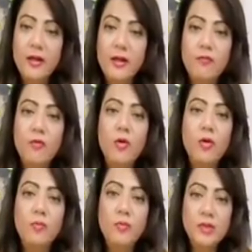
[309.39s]
कि वो
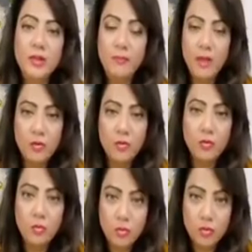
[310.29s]
मुसलमानों
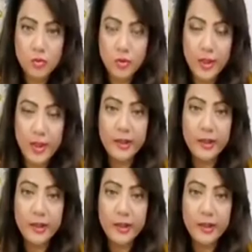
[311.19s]
को जो है